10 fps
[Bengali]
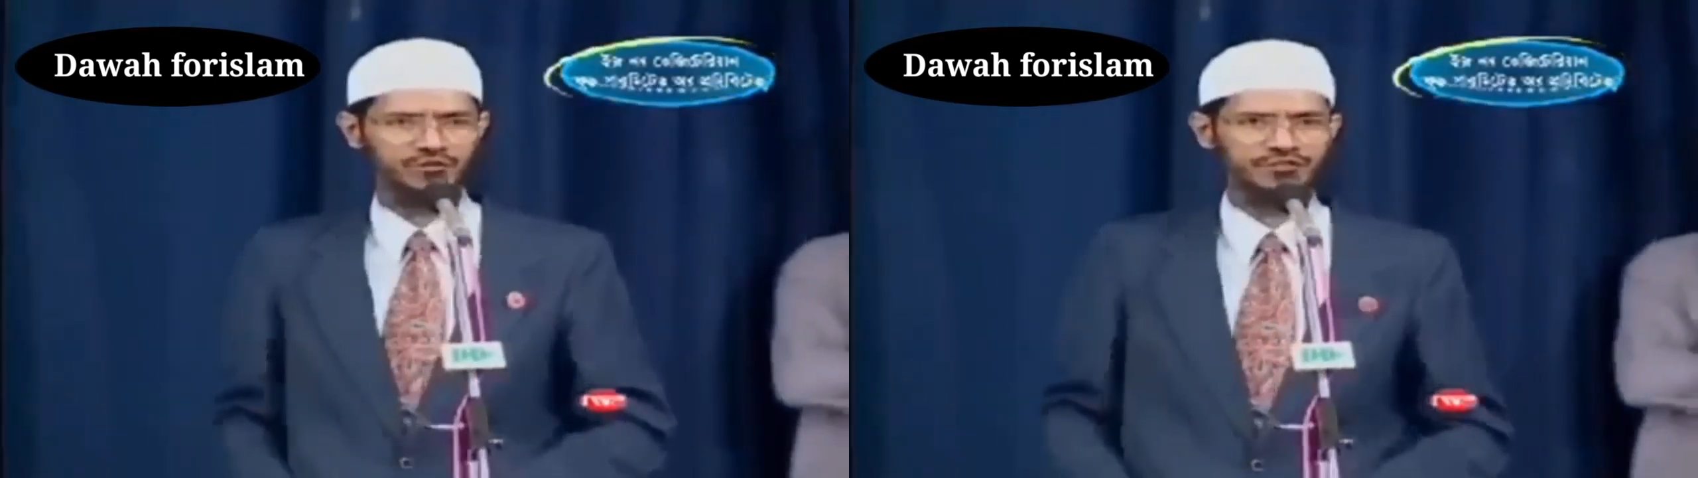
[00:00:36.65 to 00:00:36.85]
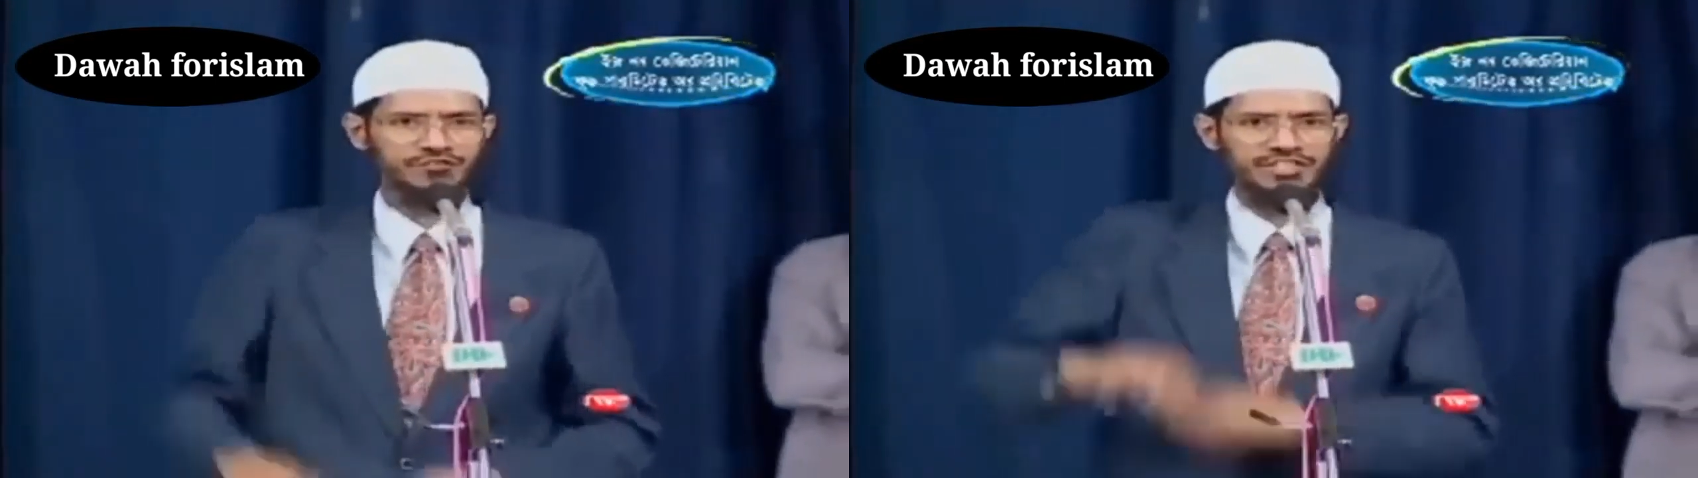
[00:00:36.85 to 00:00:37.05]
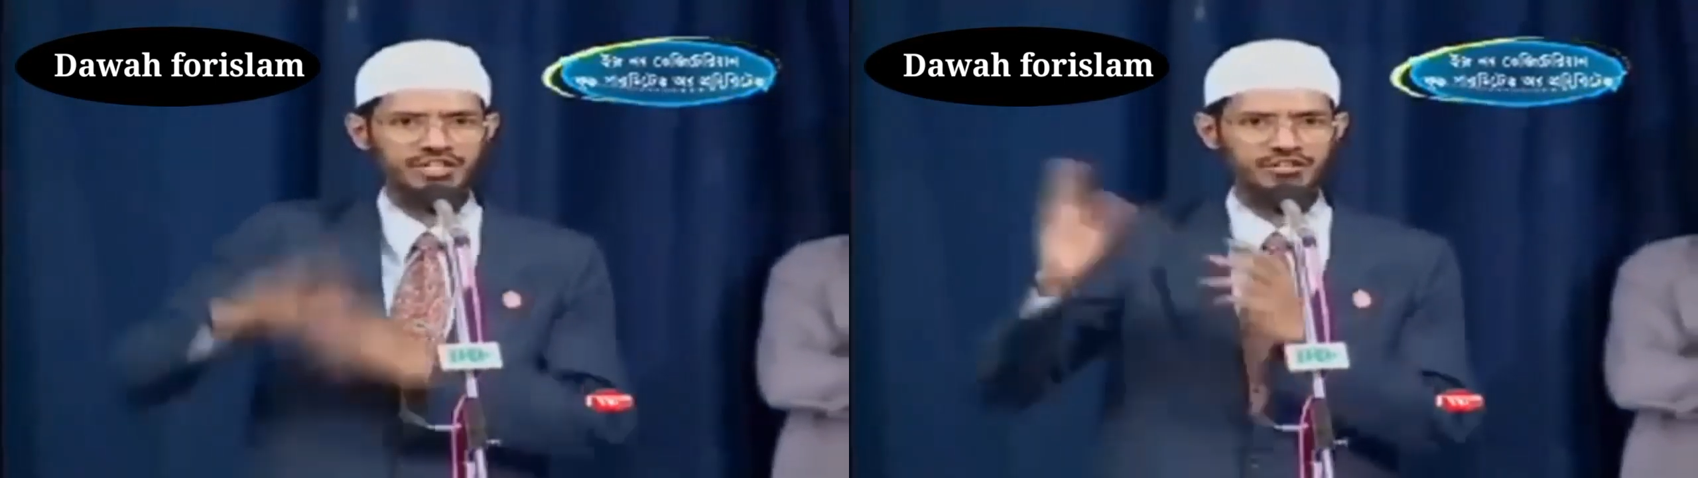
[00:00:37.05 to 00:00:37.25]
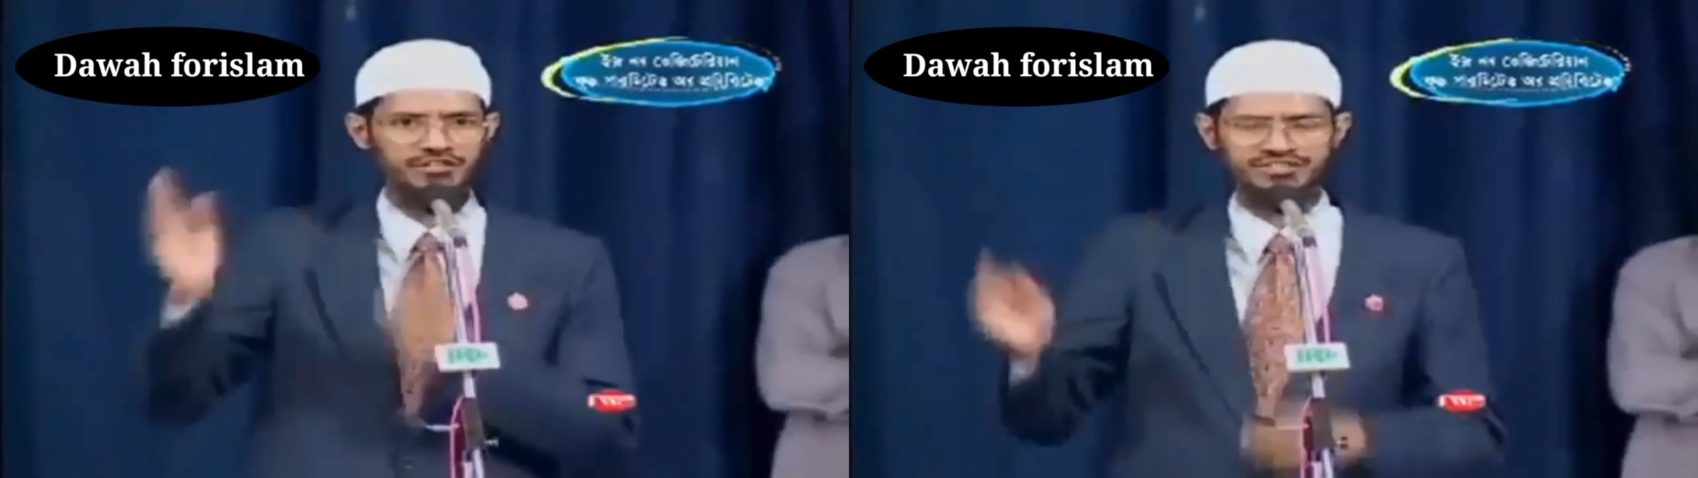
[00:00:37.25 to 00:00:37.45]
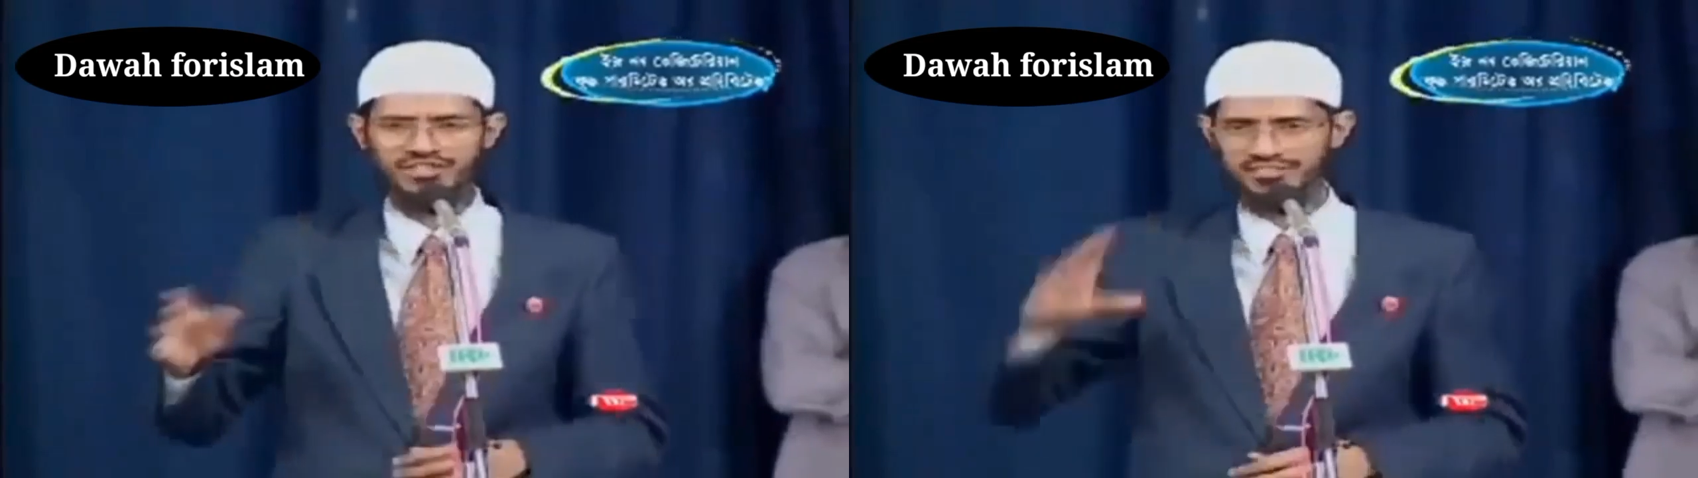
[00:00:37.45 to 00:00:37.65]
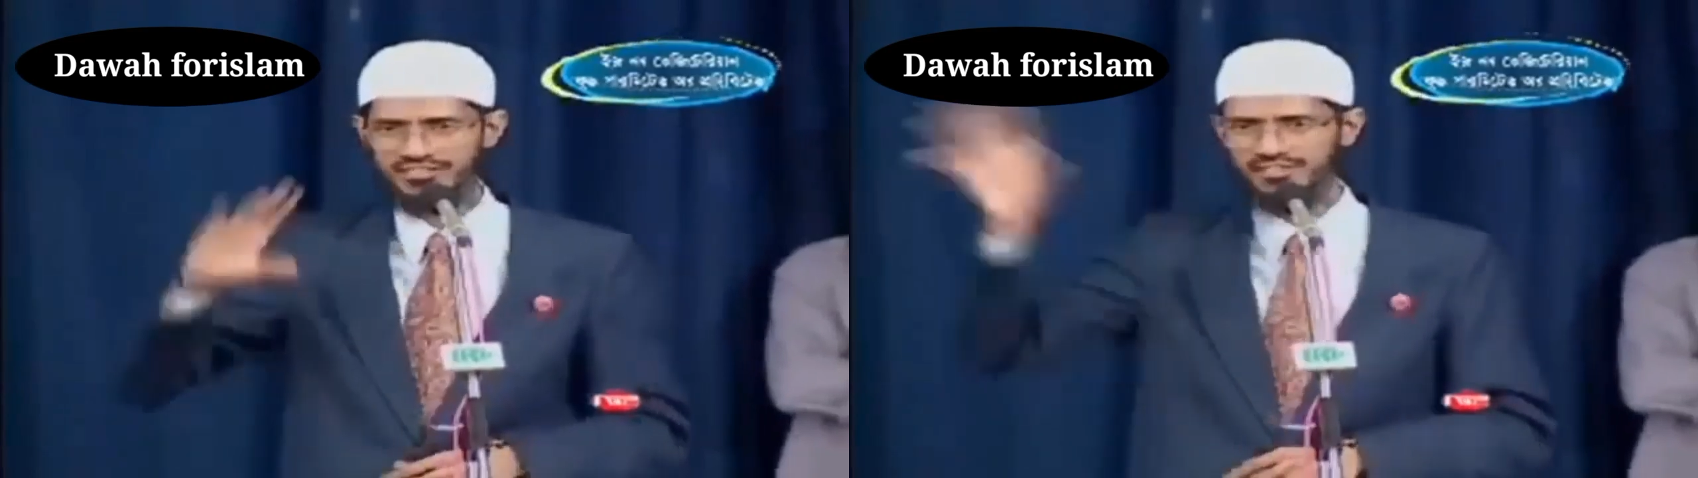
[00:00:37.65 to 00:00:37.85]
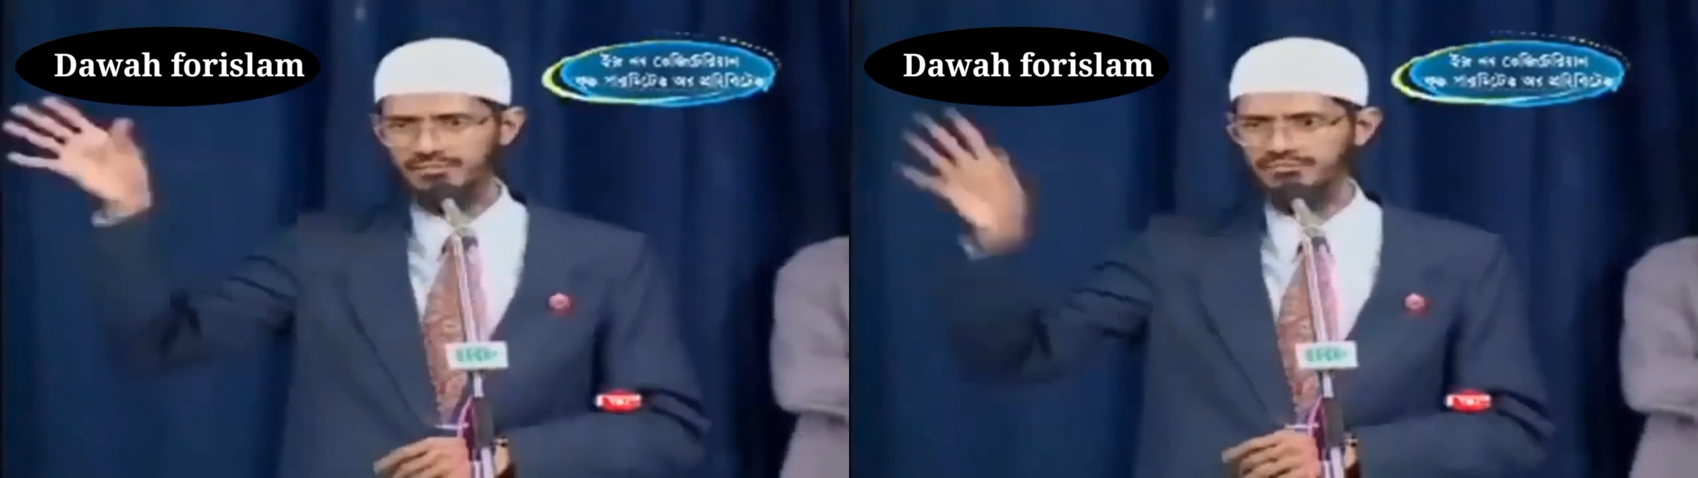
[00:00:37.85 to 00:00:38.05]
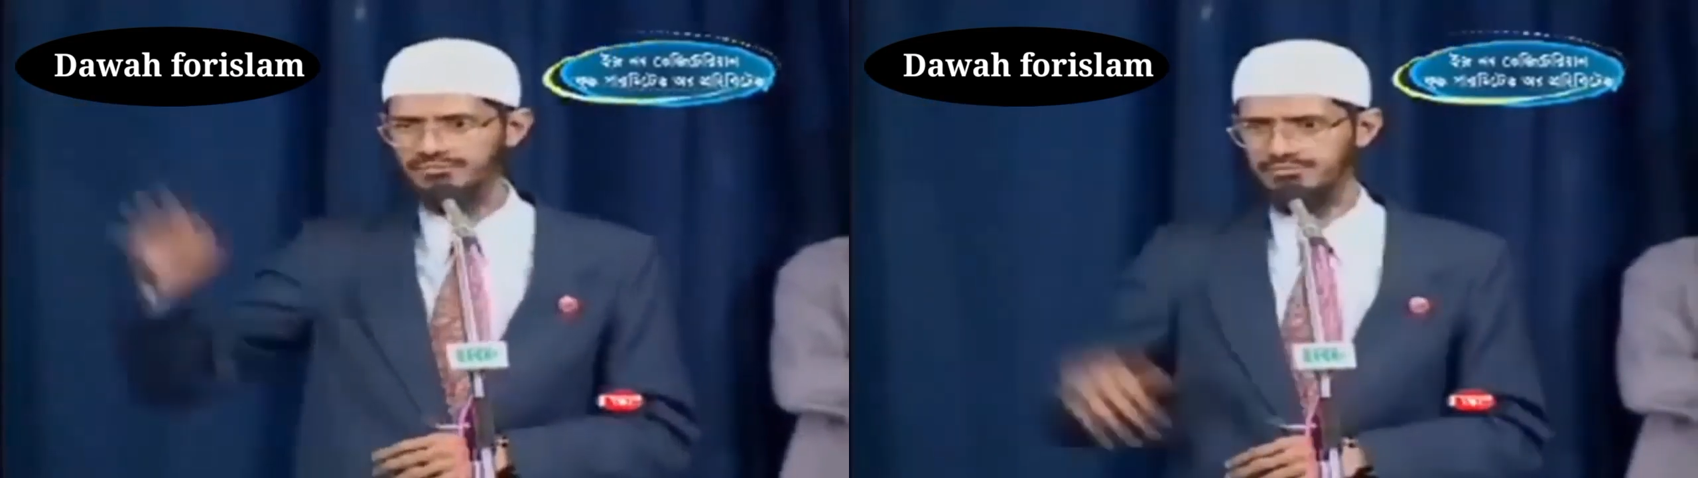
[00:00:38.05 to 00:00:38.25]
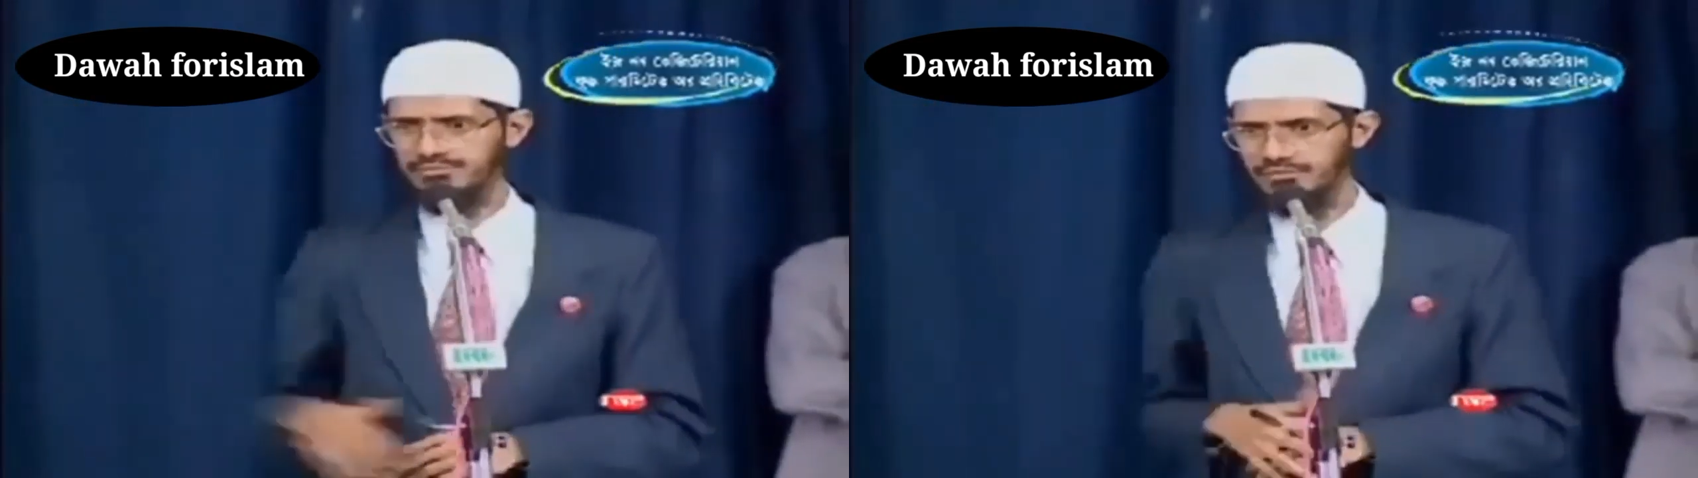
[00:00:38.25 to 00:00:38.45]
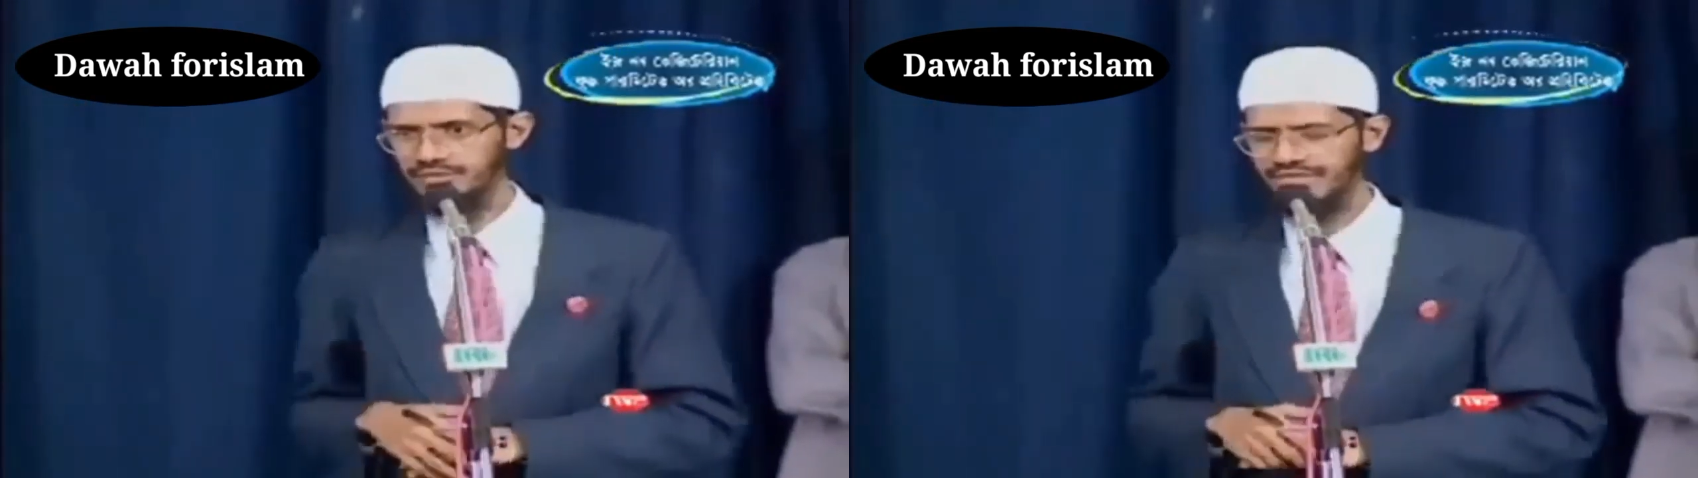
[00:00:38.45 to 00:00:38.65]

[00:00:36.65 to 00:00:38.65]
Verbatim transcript: পনেরো বছর ধরে রিসার্চ হয়েছিল কোনো